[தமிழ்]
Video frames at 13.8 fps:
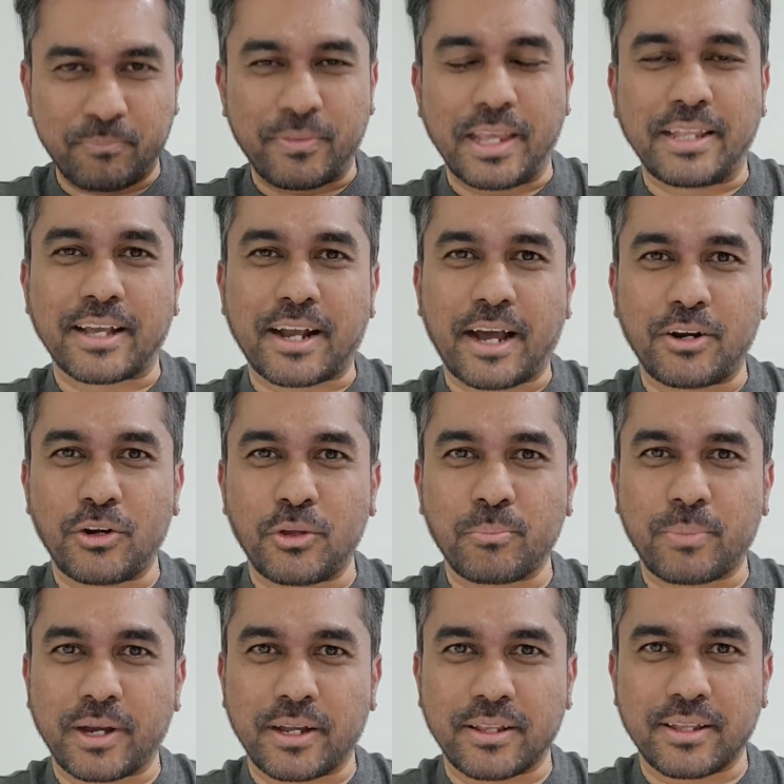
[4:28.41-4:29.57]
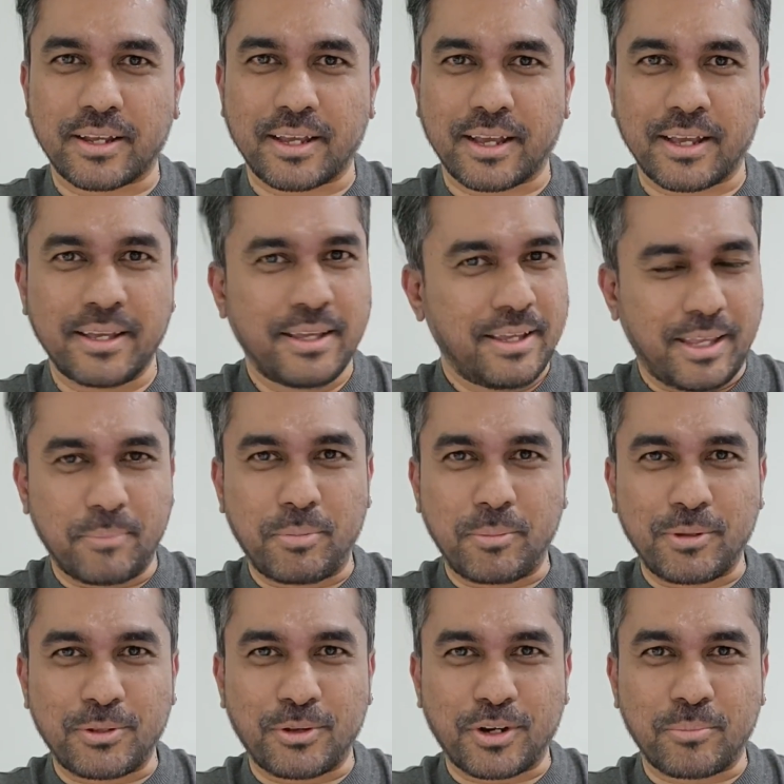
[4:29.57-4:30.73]
இந்த காணொலியும் பகிர்ந்துக்குங்க எப்பயுமே
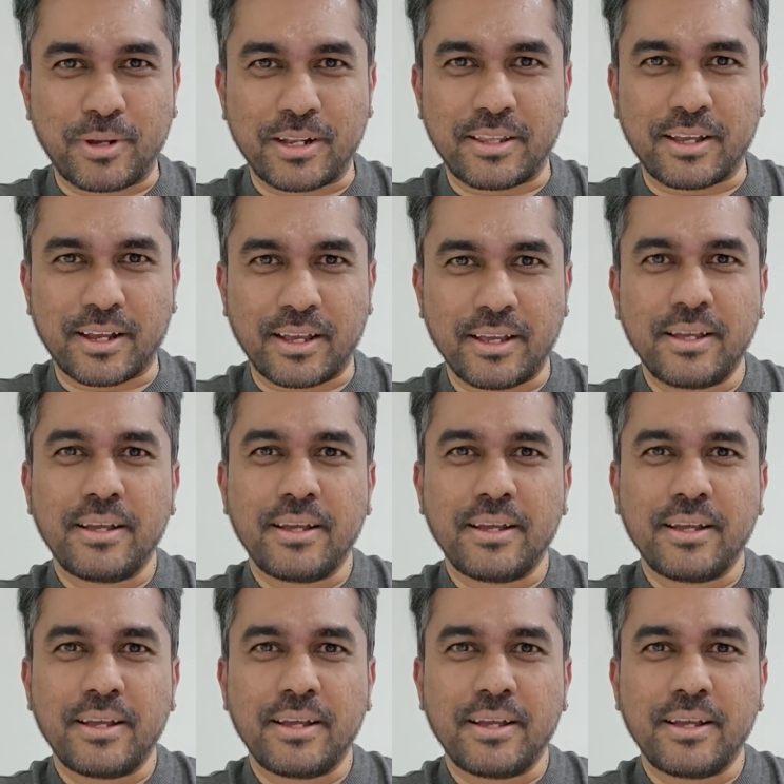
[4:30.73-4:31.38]
சொல்கிற மாதிரி தாங்க